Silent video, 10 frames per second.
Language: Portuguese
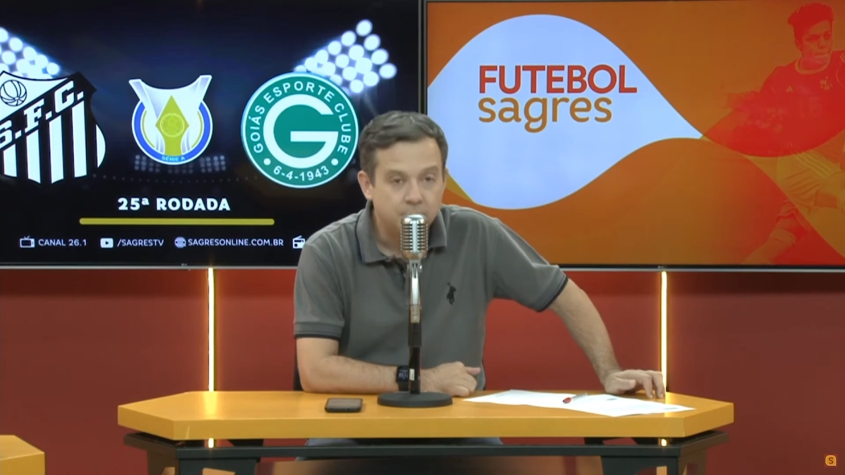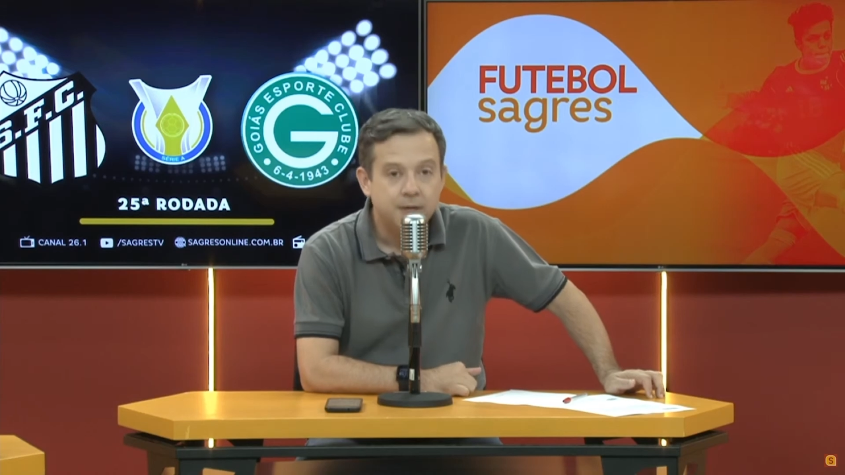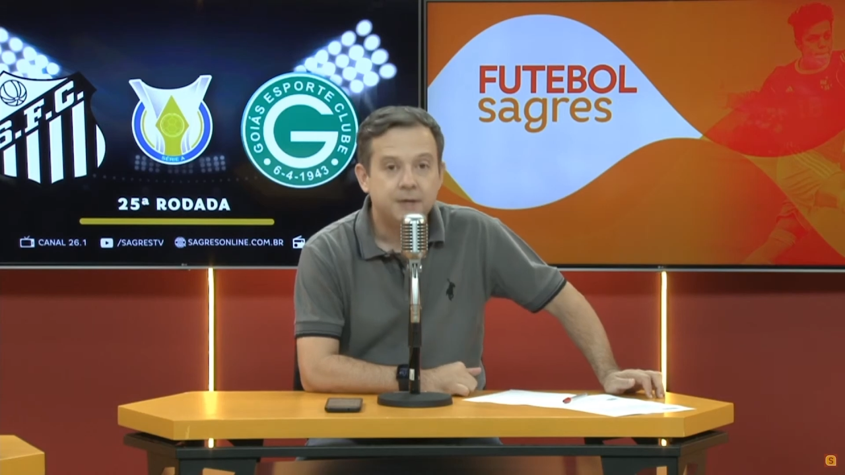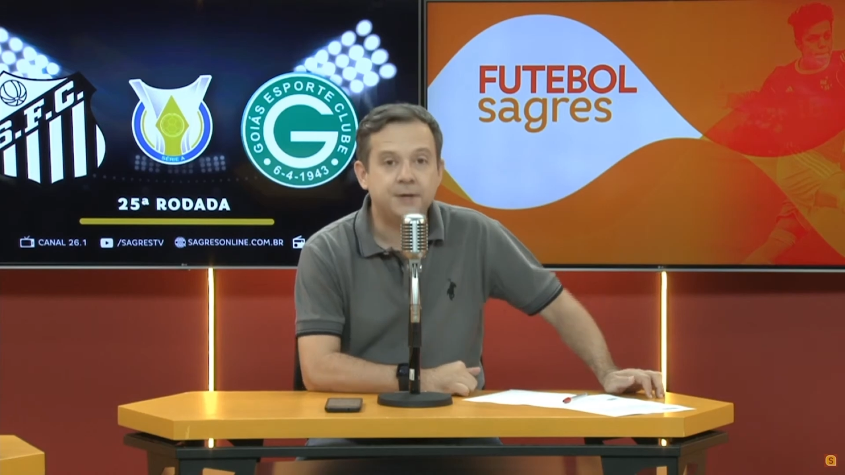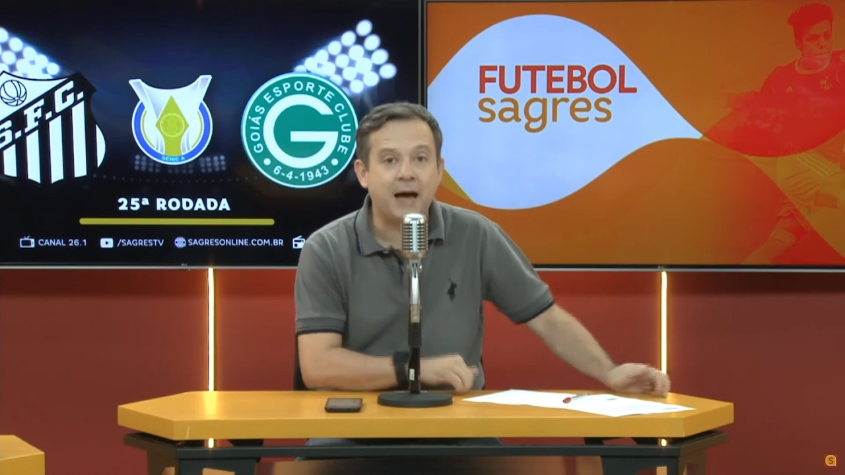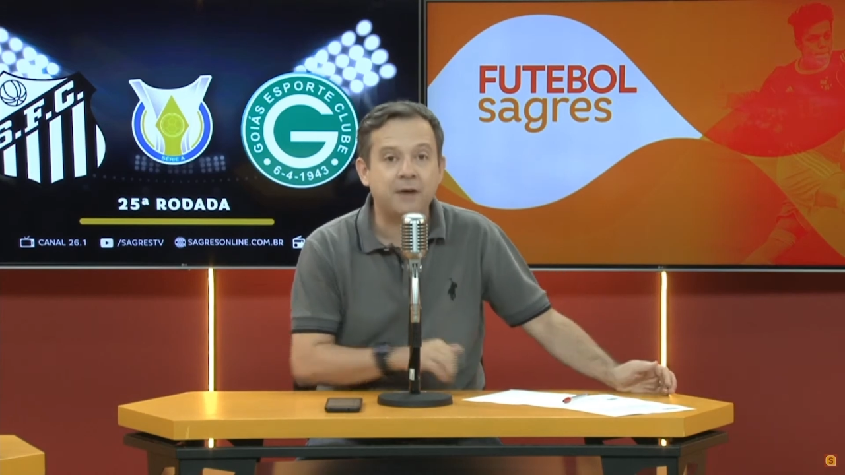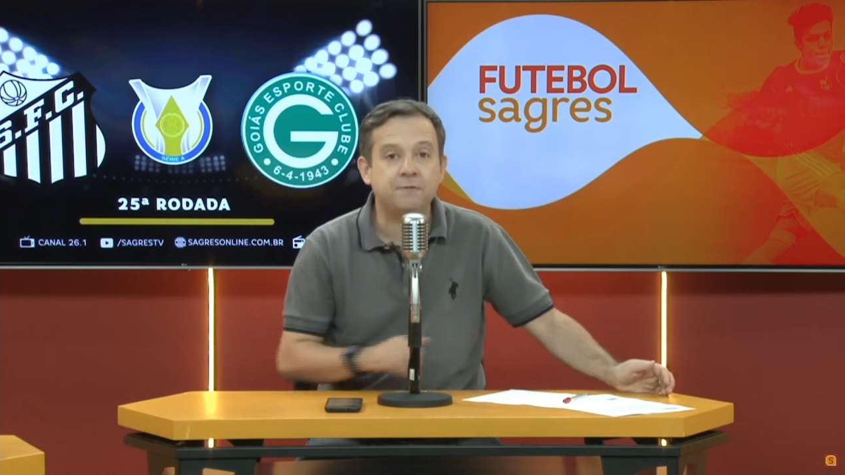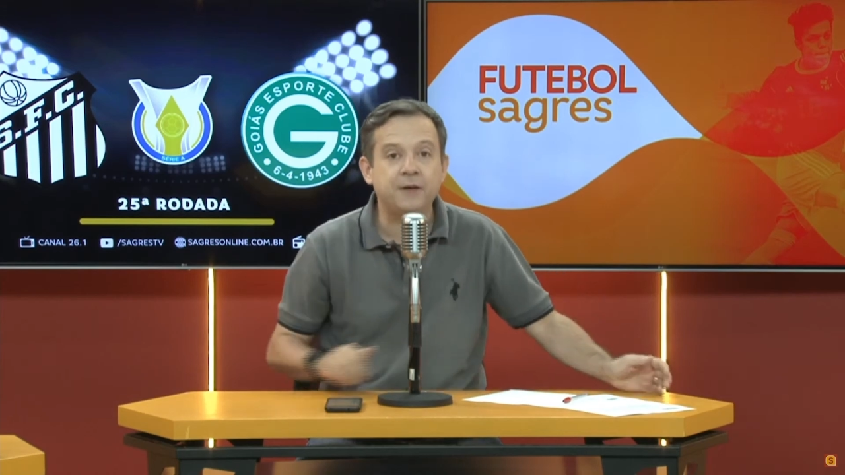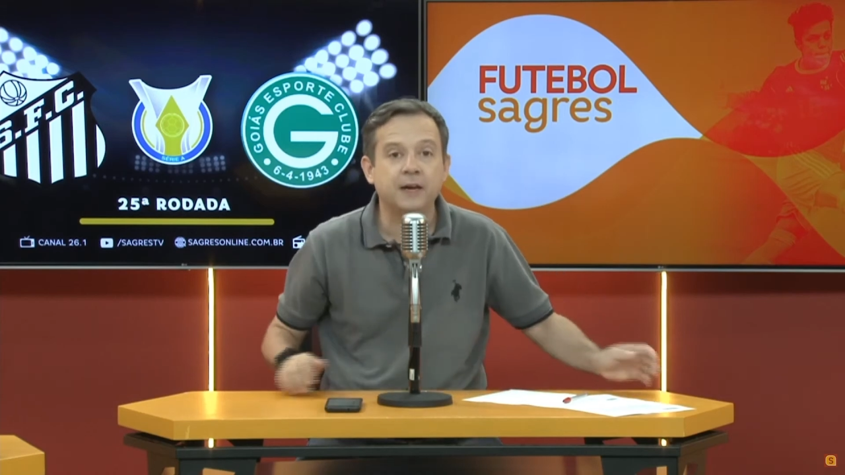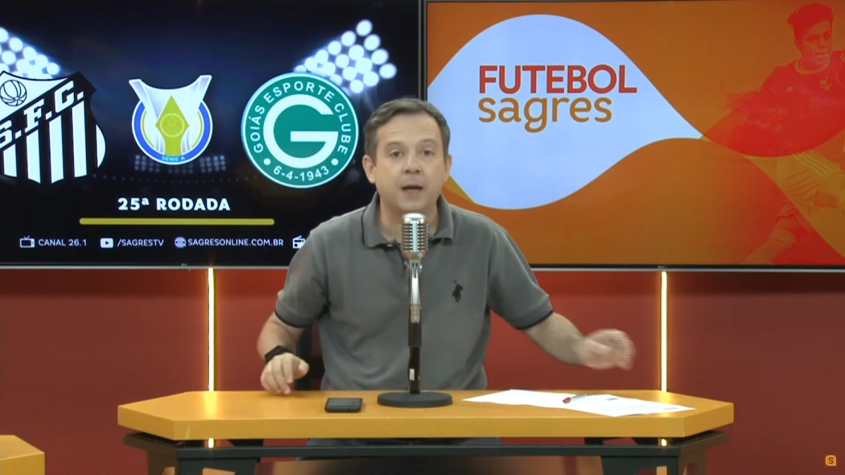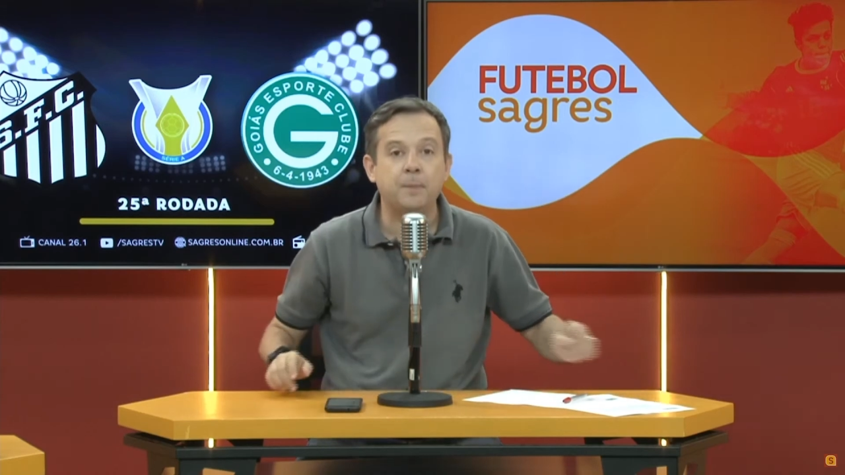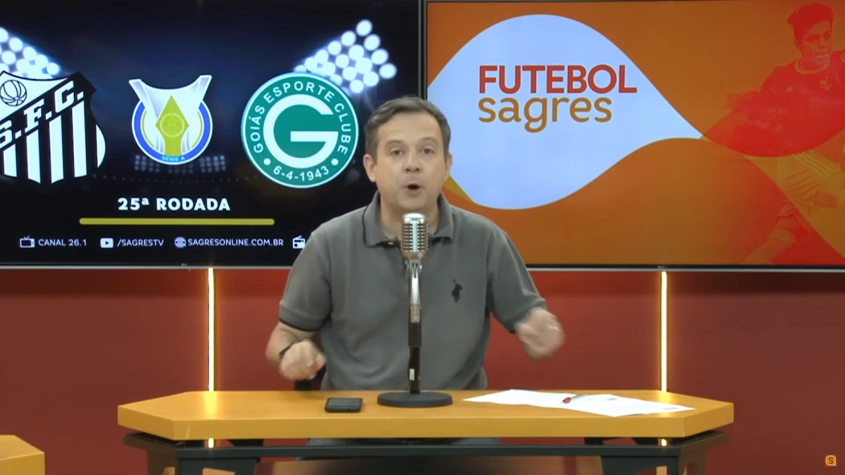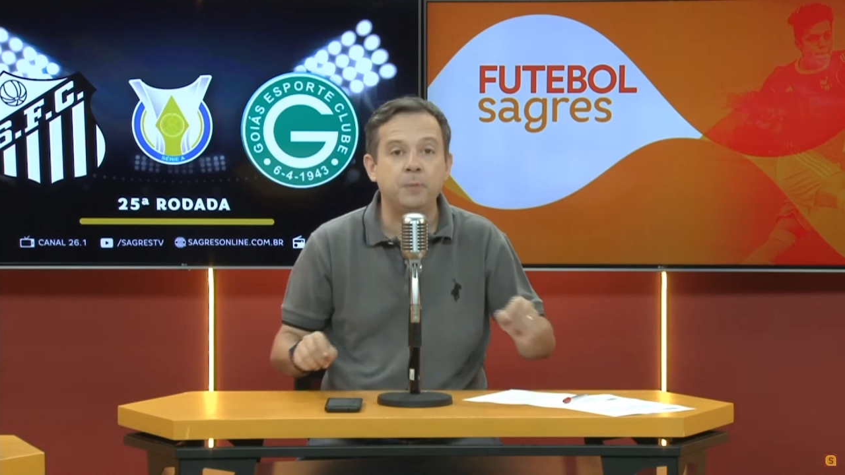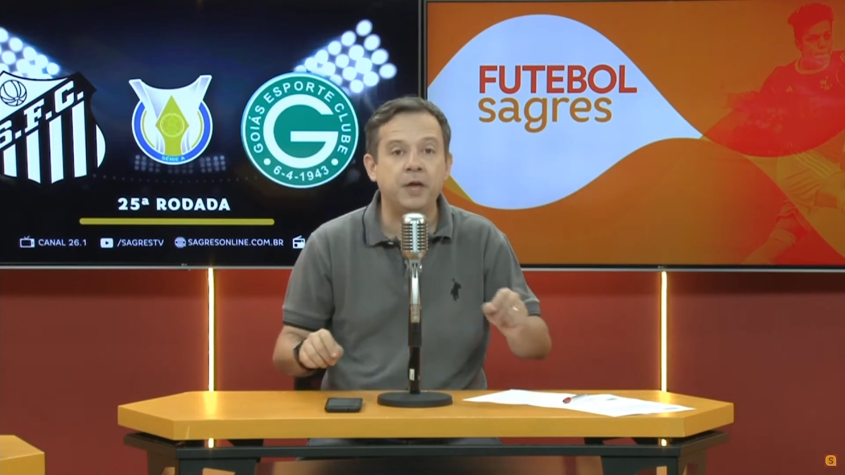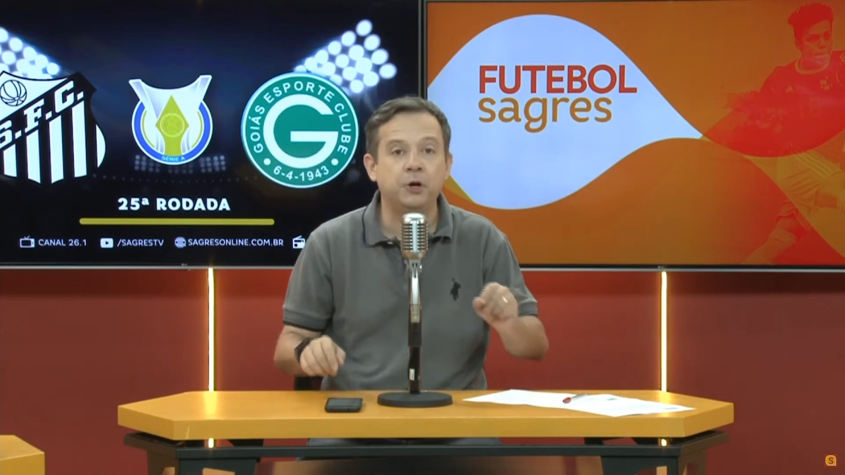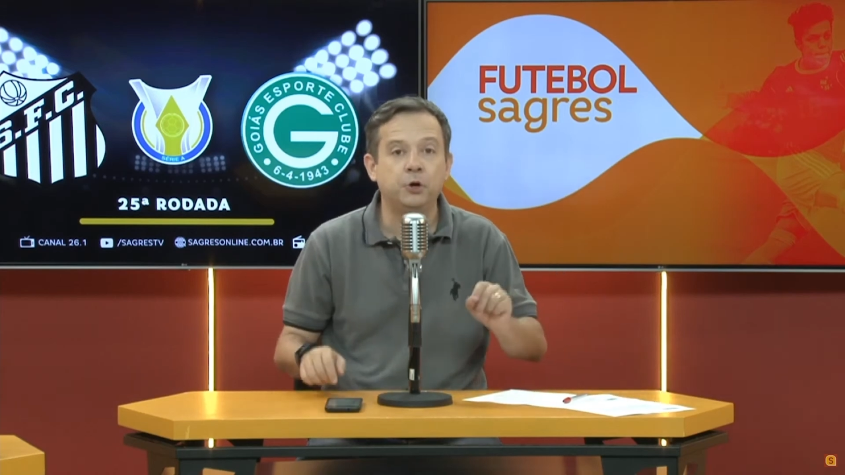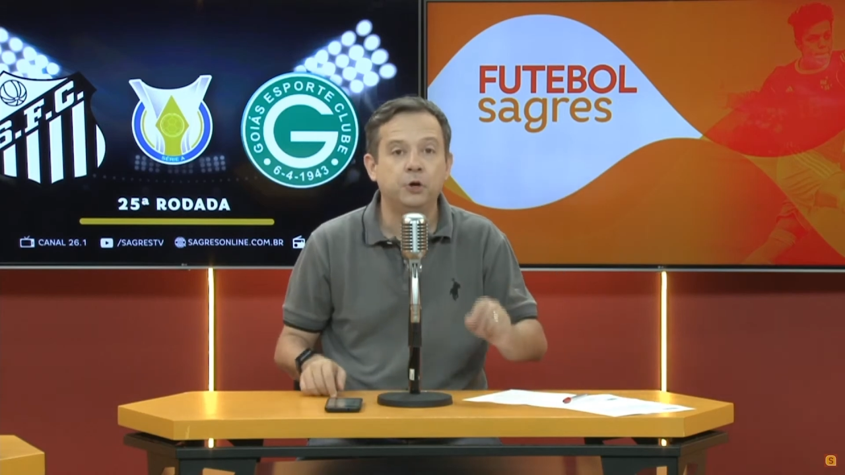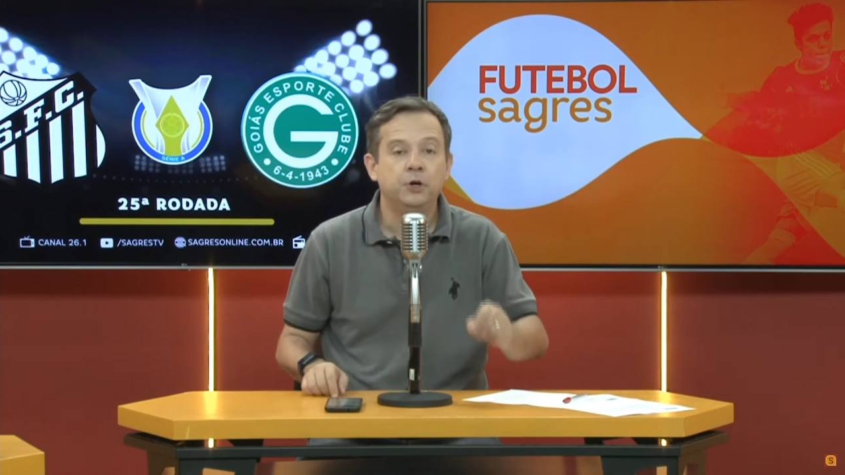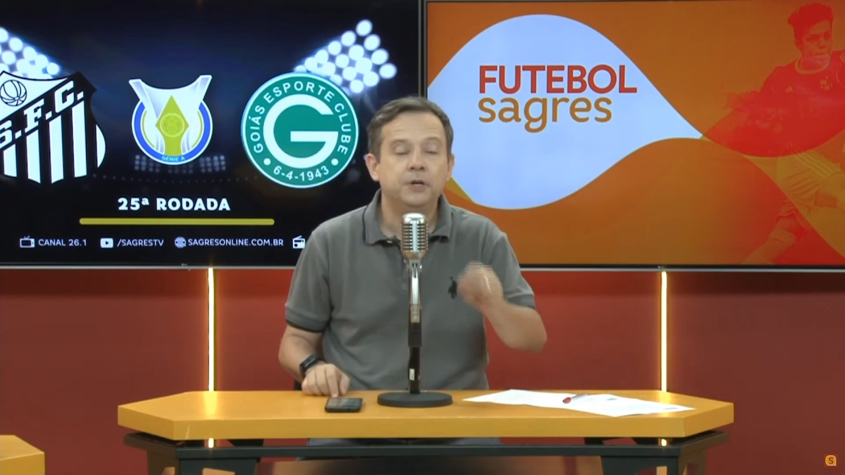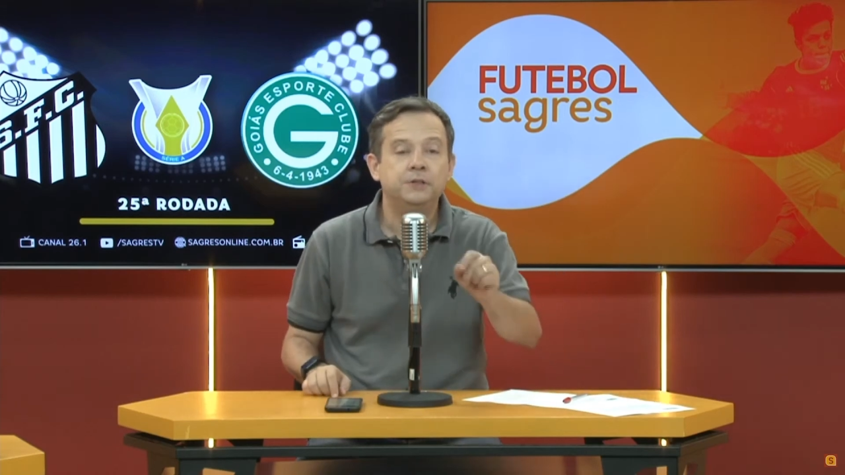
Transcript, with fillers: Na Vila Belmiro,